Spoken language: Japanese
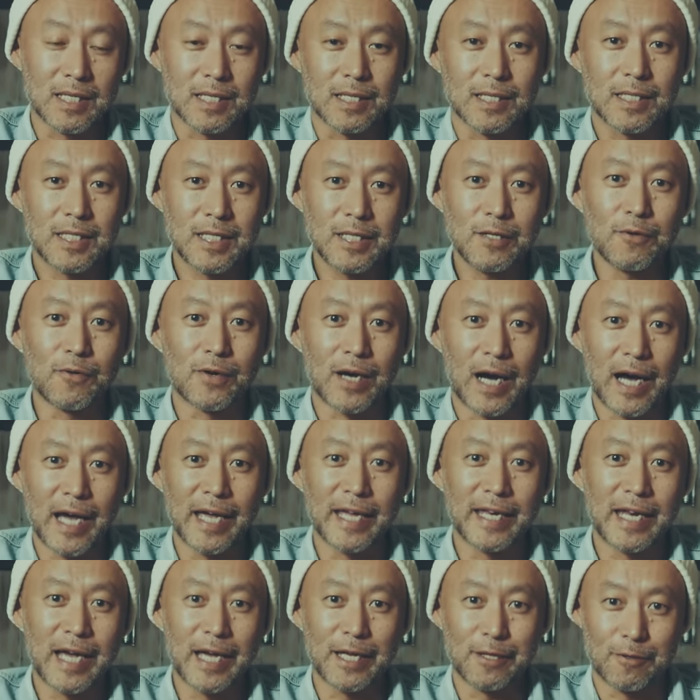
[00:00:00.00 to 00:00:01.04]
芯を
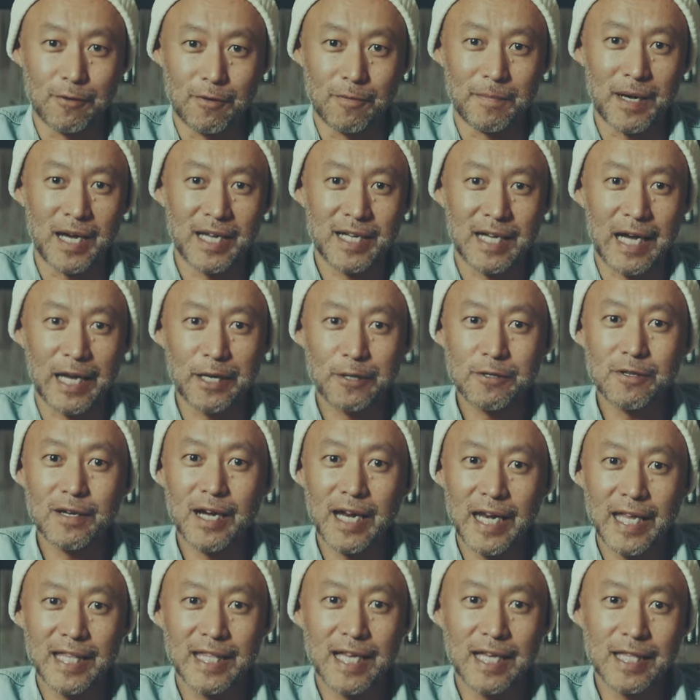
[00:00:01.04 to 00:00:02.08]
変えないと、火力
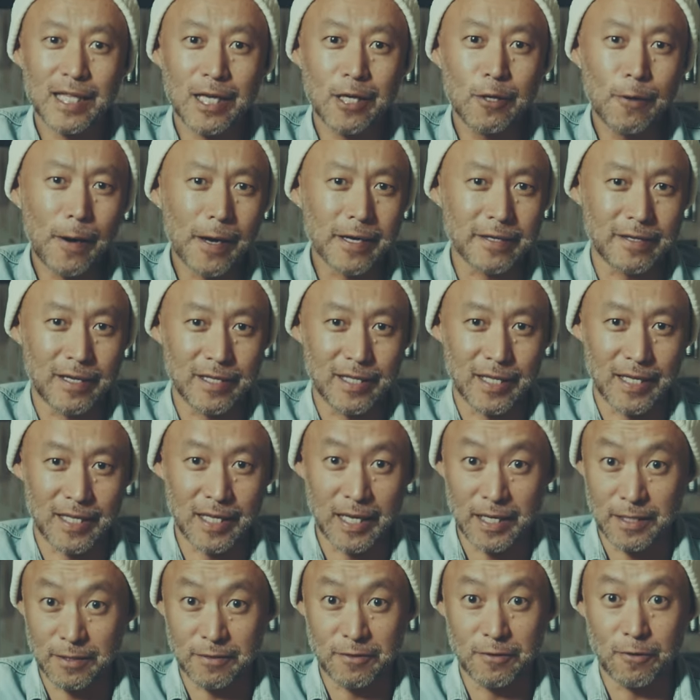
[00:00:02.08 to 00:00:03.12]
がねだんだん弱くなってき
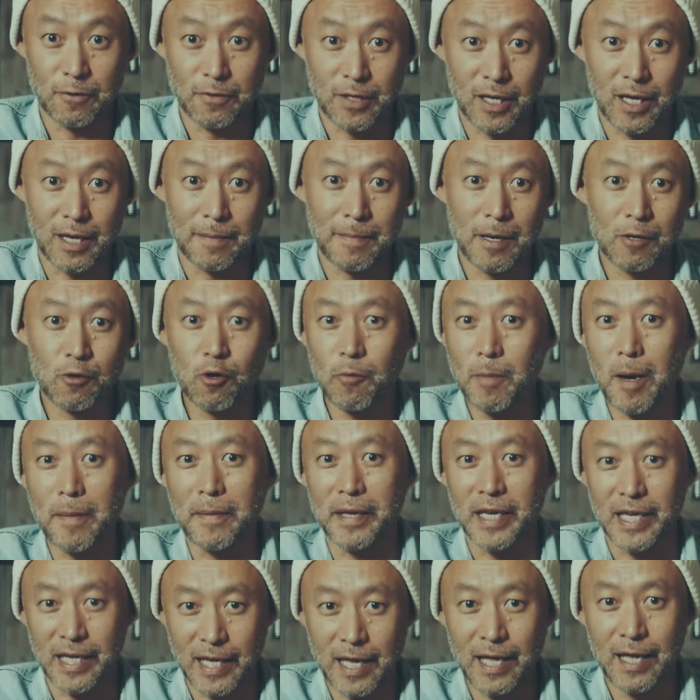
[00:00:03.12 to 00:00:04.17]
たりするので、こま
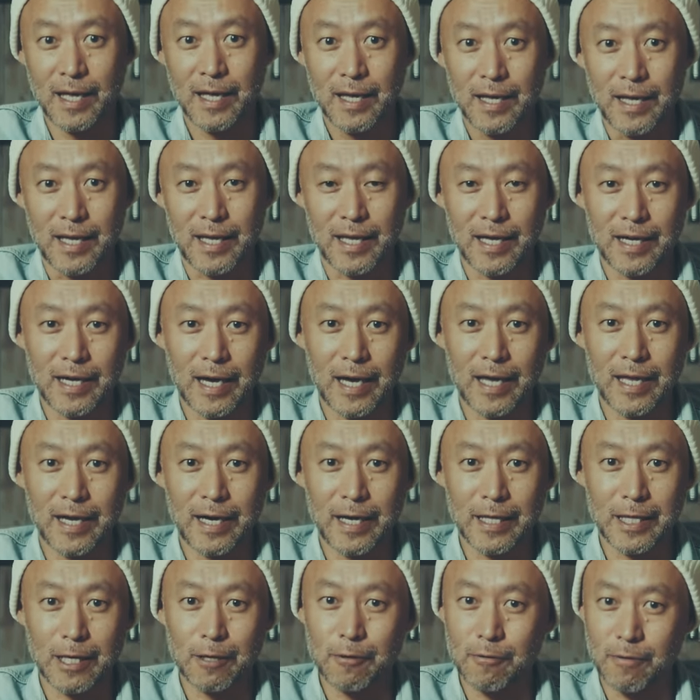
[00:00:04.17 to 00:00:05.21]
めにね変え
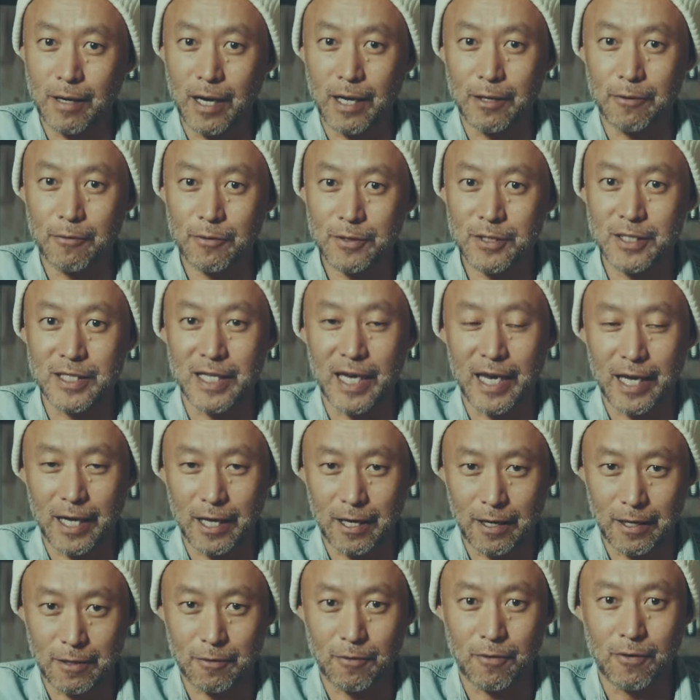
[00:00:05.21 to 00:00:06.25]
られた方がよろしいんじゃない
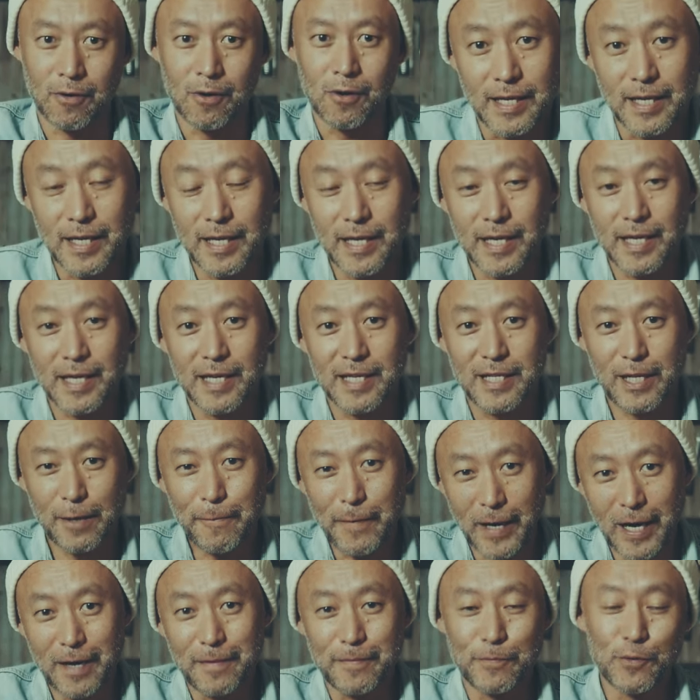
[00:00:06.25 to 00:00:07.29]
かなと。で
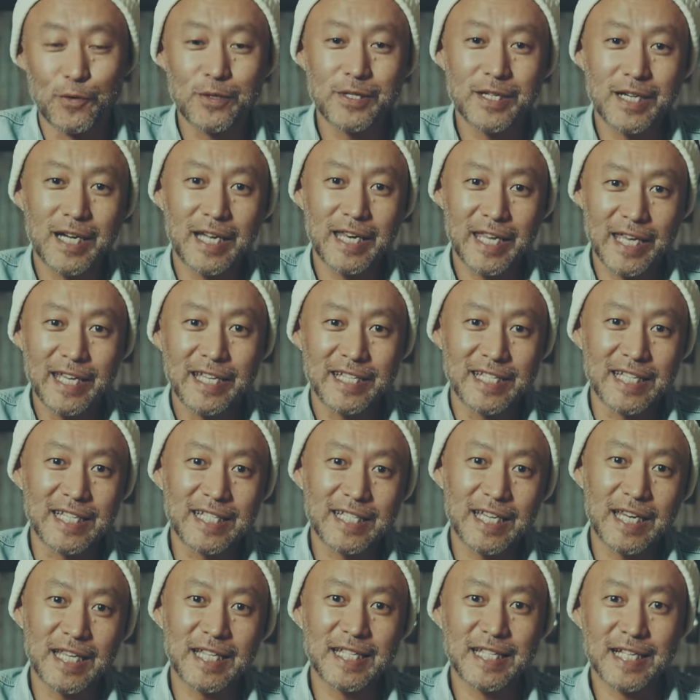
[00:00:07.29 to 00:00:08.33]
は僕がね
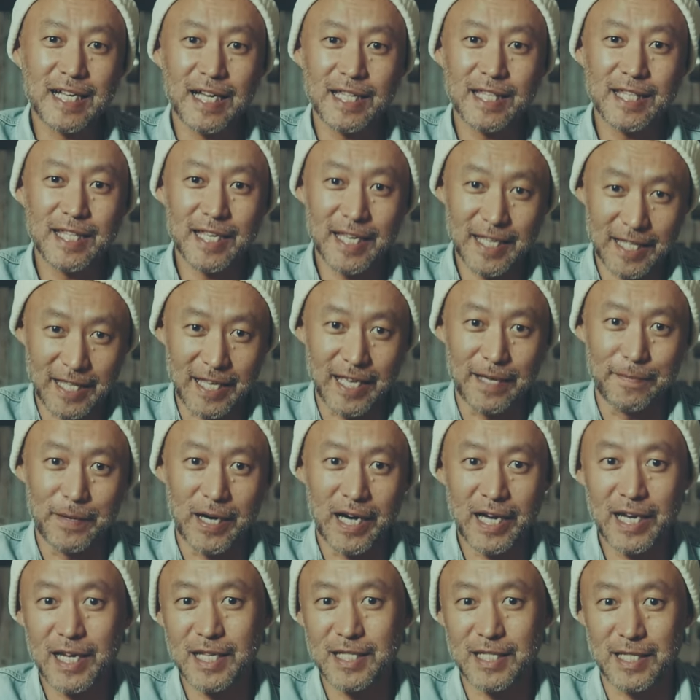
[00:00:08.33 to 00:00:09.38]
実際に使ってきて、
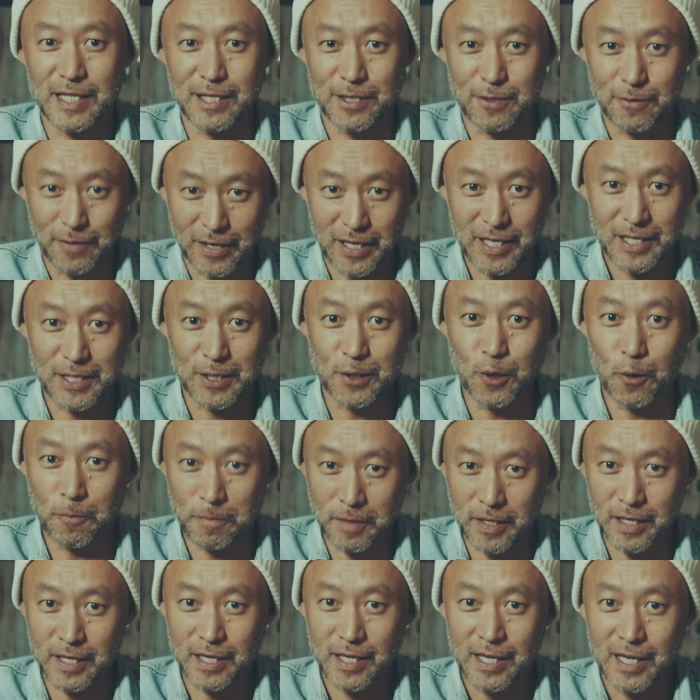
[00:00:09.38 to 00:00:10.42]
アラジンとね
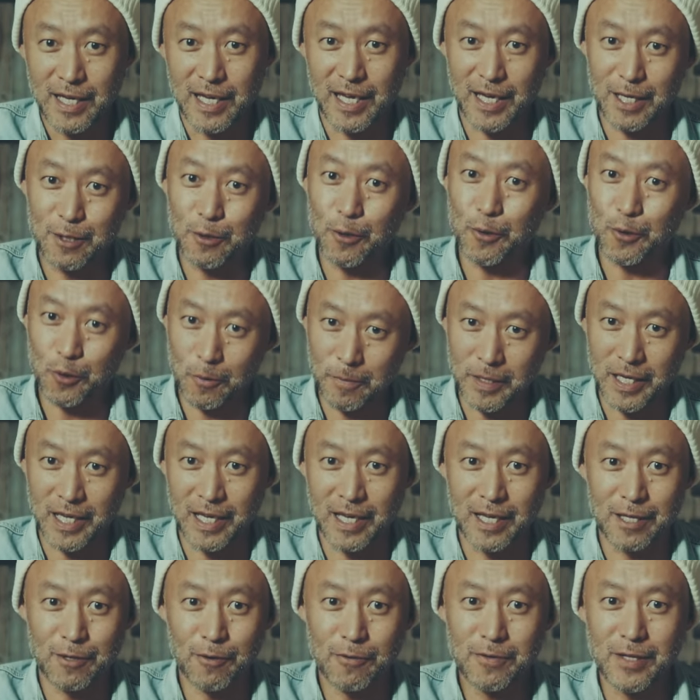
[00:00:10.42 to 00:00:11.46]
スヌーピー、豊
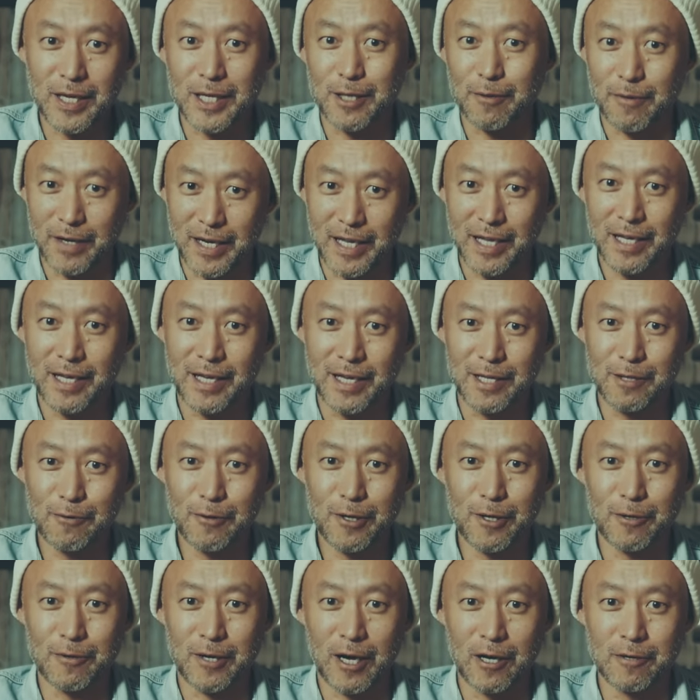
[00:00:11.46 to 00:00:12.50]
臣、どんな人がね
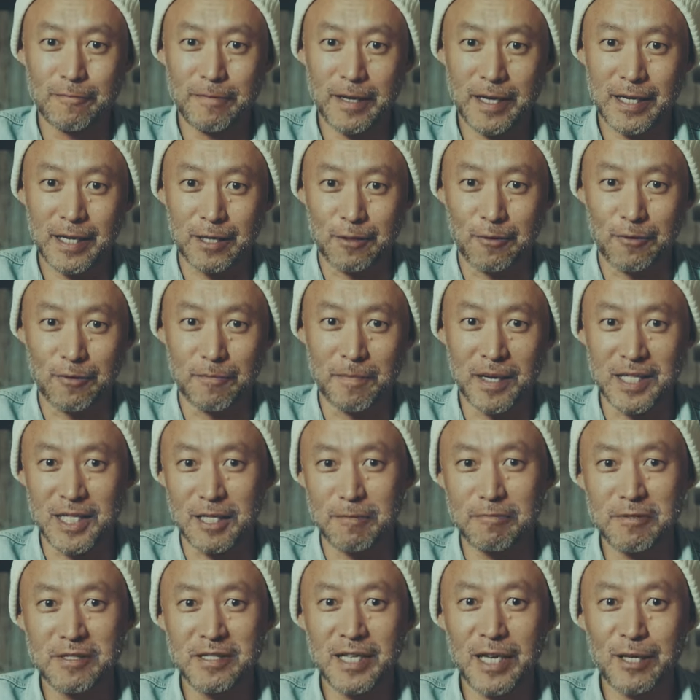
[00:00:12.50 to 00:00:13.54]
どれを買うべきかという、
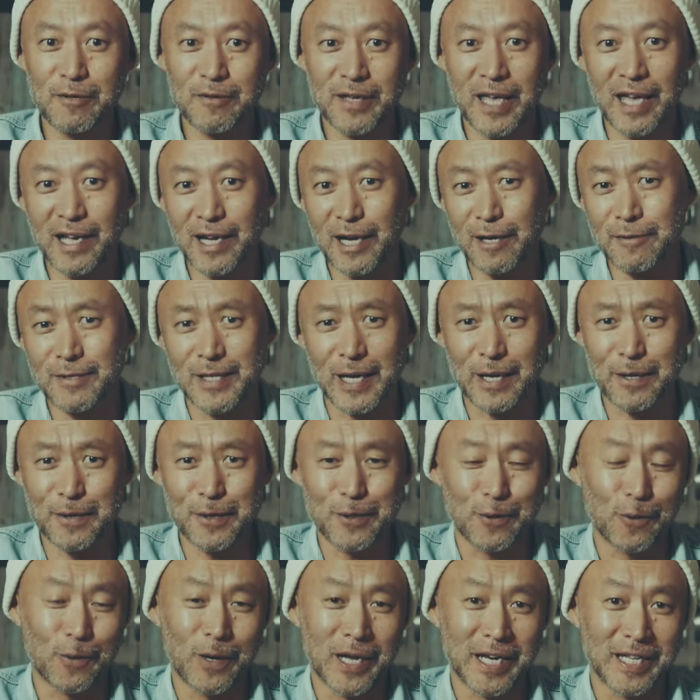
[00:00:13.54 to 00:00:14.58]
自分なりの見解をざっく
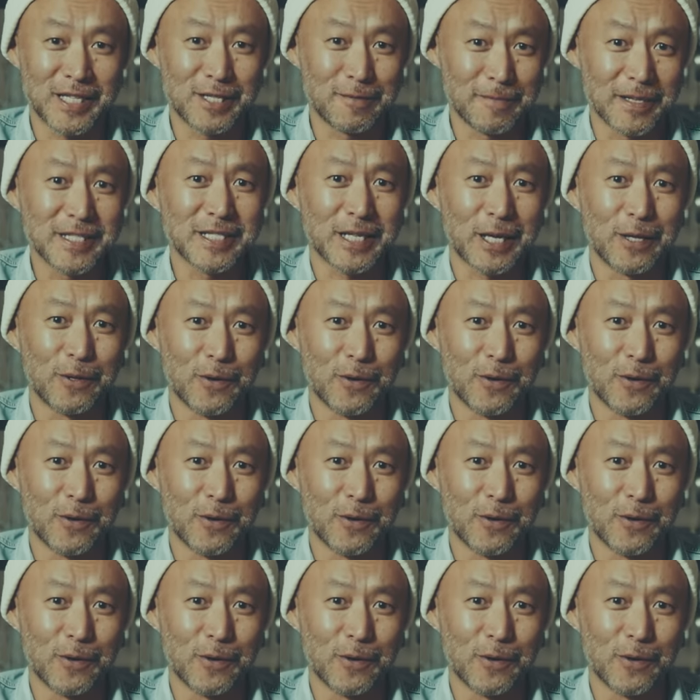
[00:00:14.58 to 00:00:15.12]
りとお話ししますけ